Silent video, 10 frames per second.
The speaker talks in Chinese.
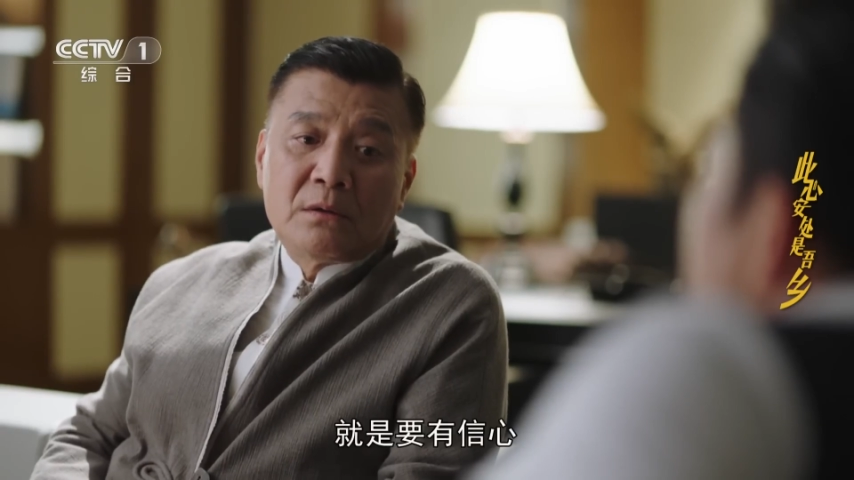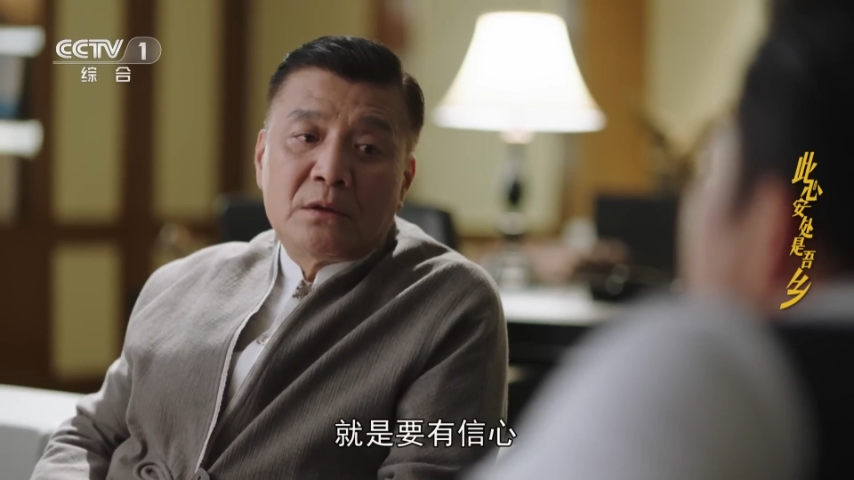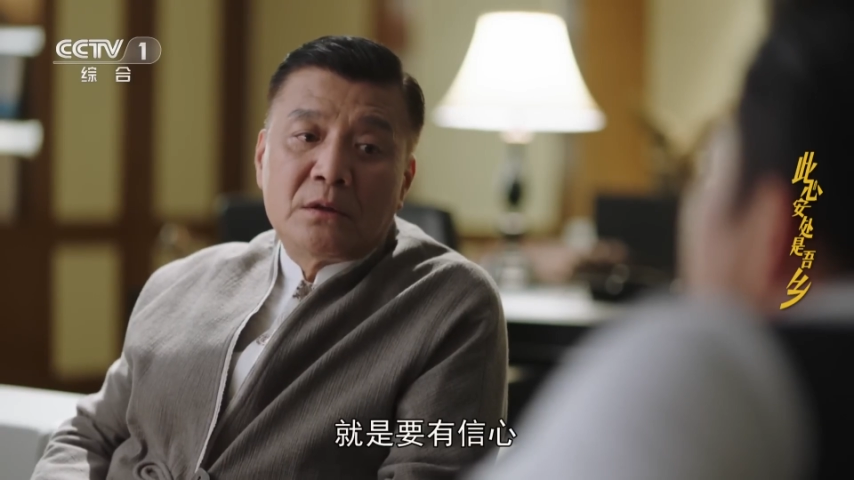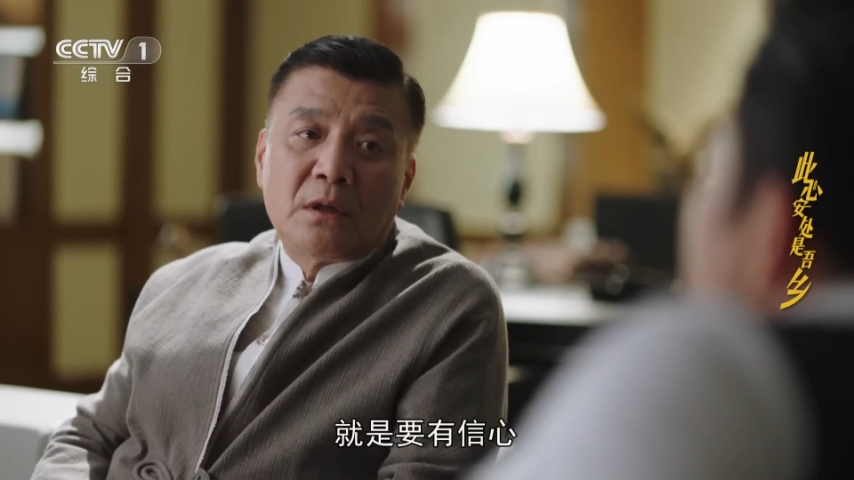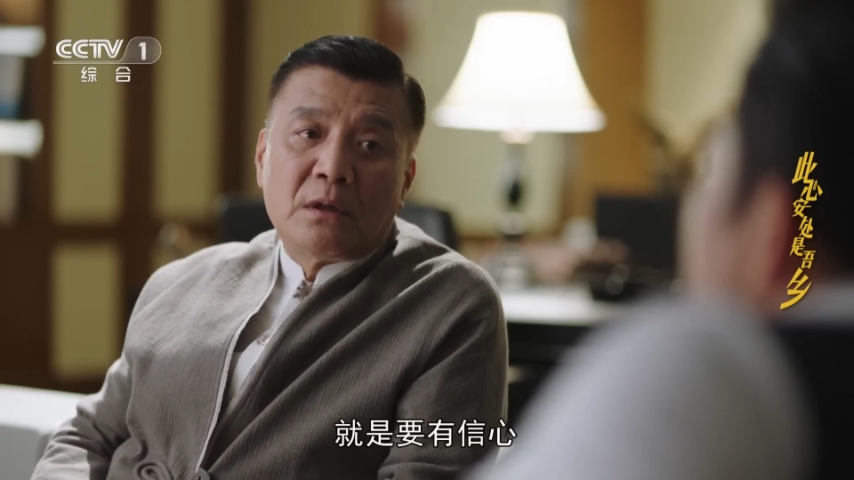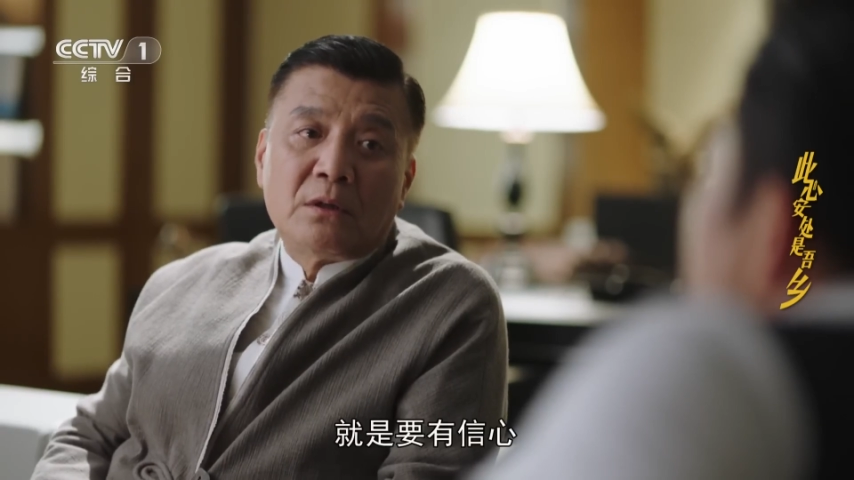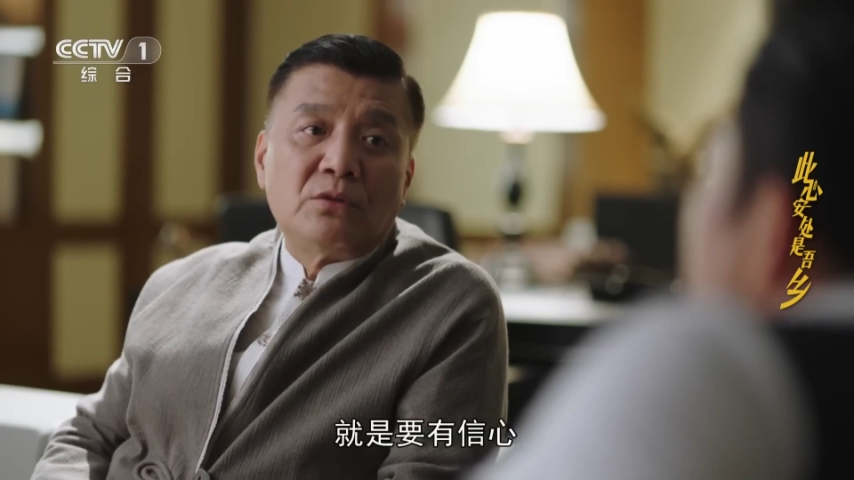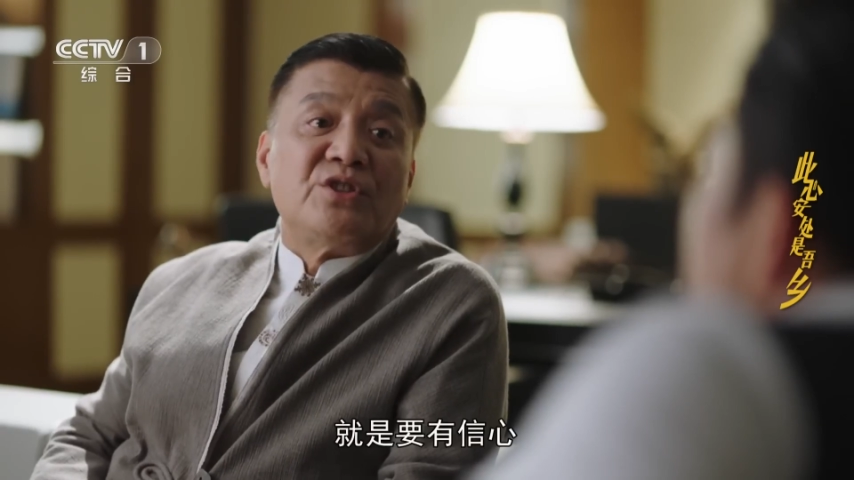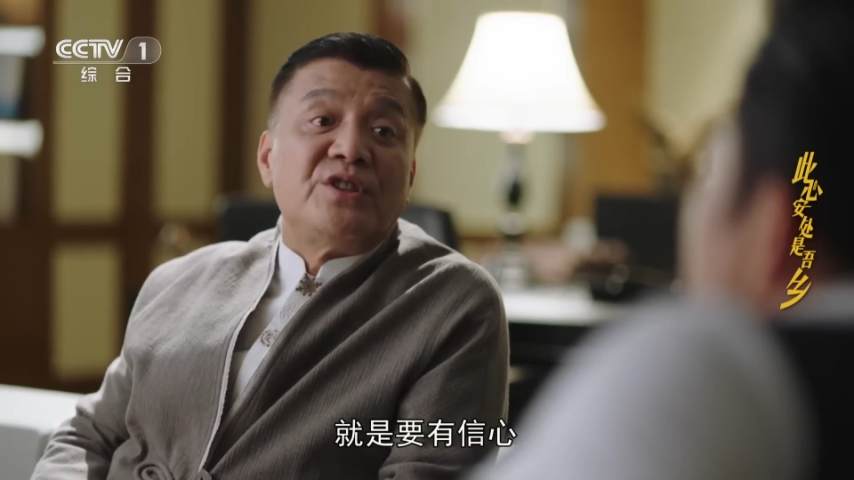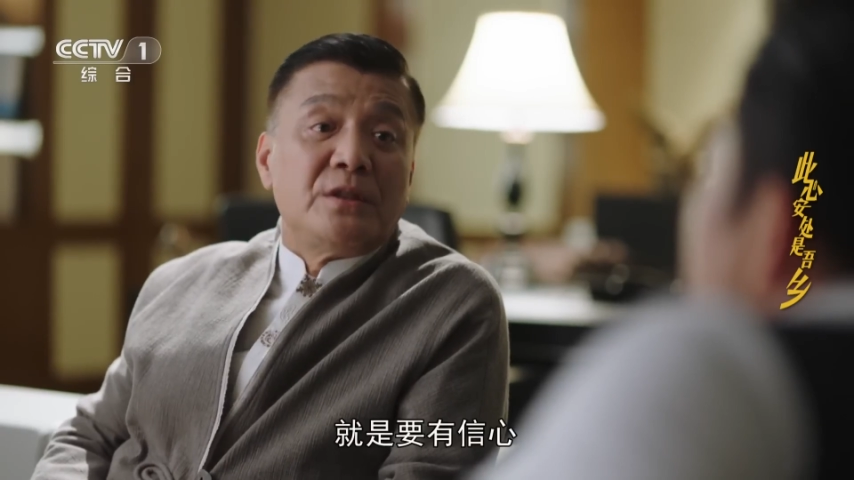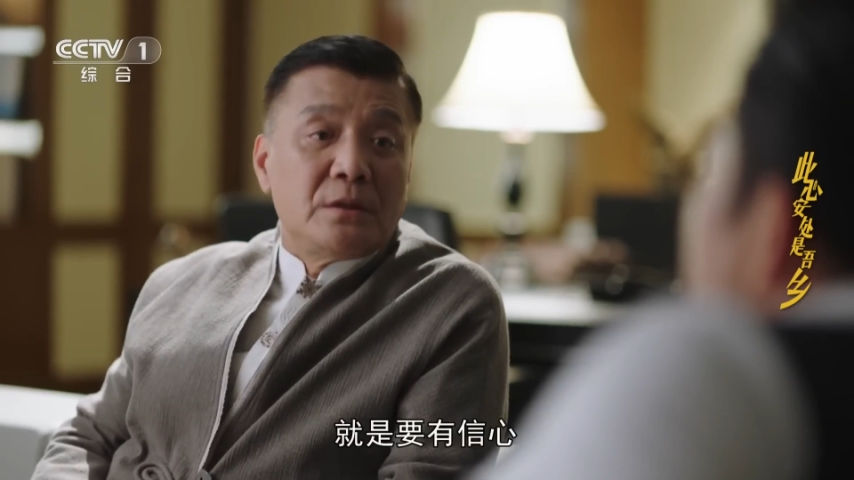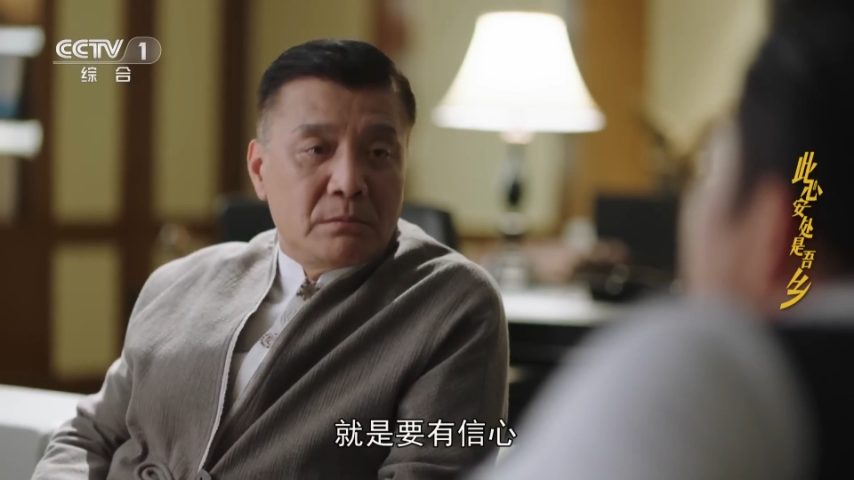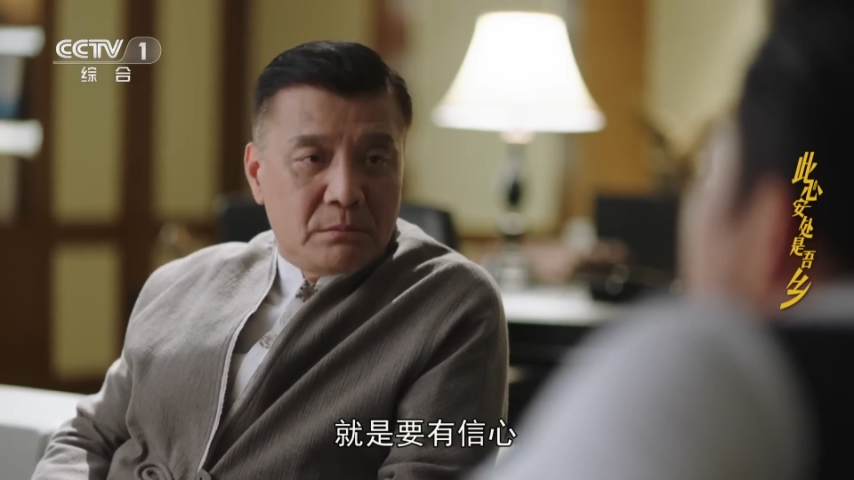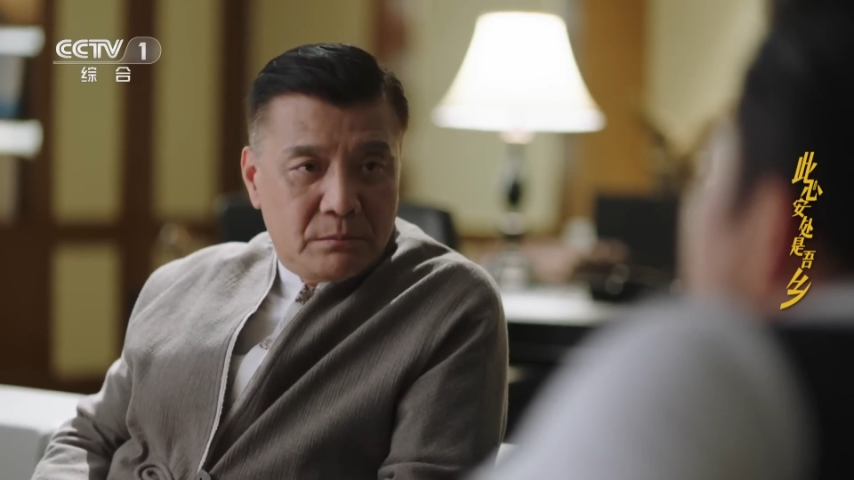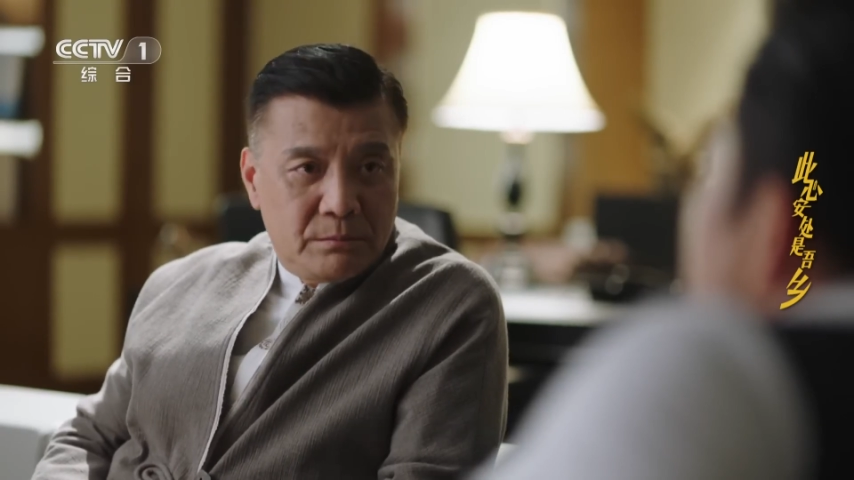就是要有信
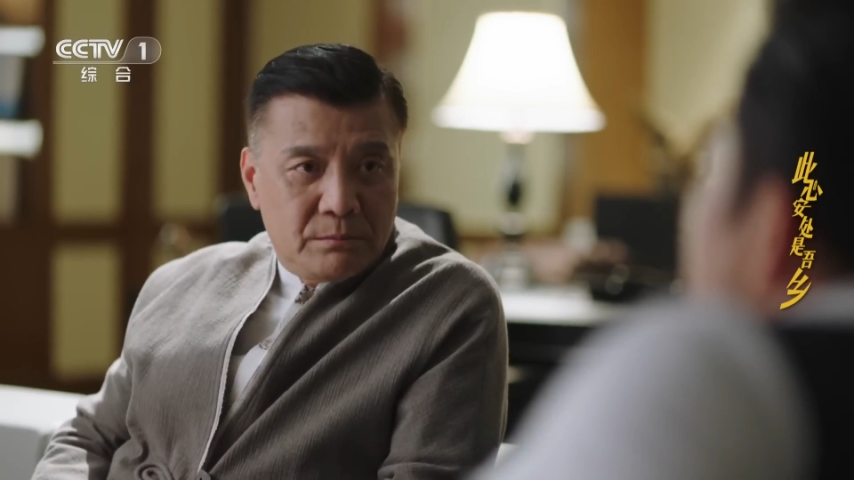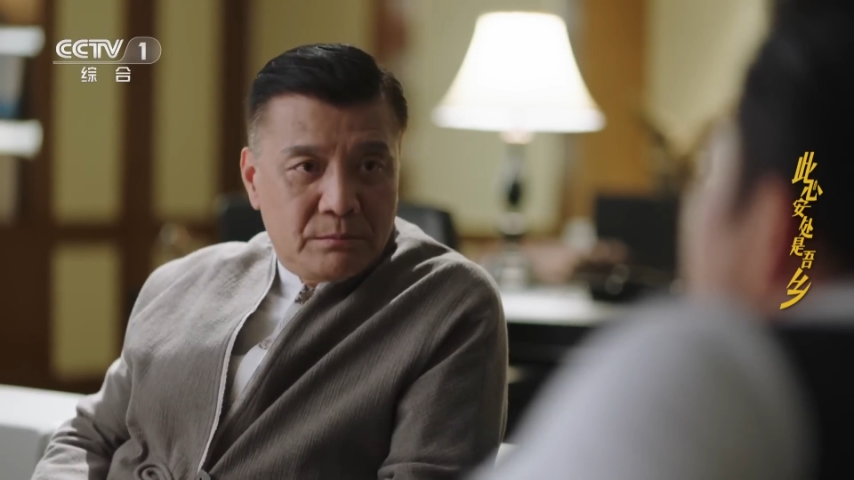心，